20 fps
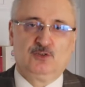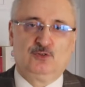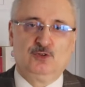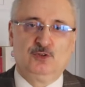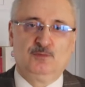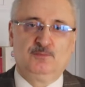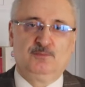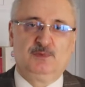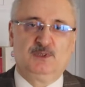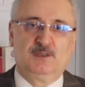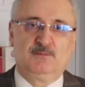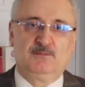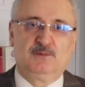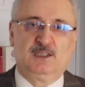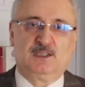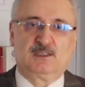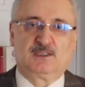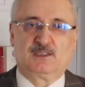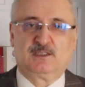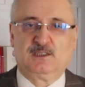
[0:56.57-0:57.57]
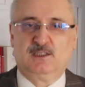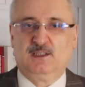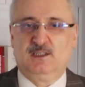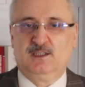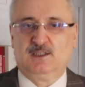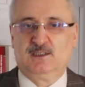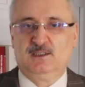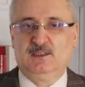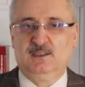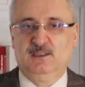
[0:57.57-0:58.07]
tüm birim
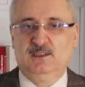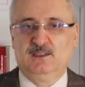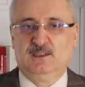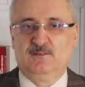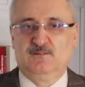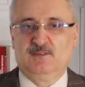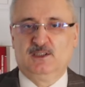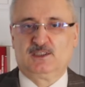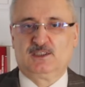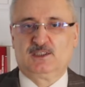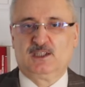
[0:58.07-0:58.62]
yetkilileri ve